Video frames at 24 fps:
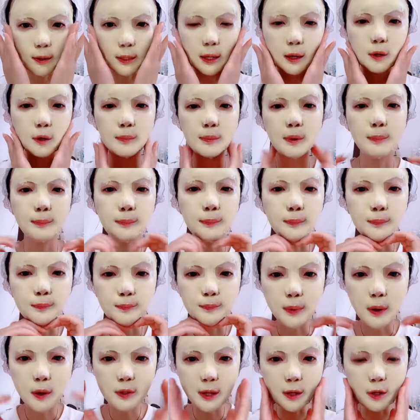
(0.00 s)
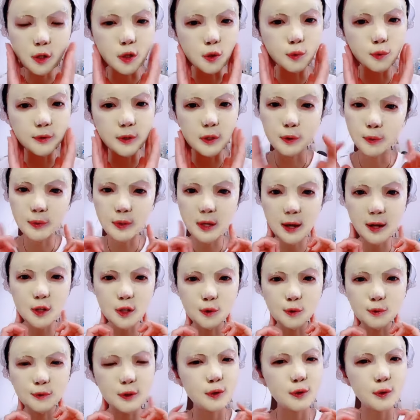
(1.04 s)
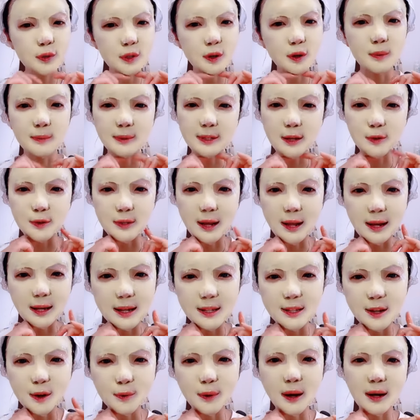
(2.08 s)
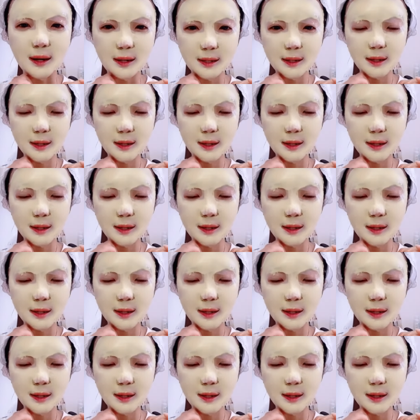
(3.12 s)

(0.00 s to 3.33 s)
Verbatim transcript: 后我们嗯包上十五分钟，贴上十五分钟之后，我们再取下来看效果啊。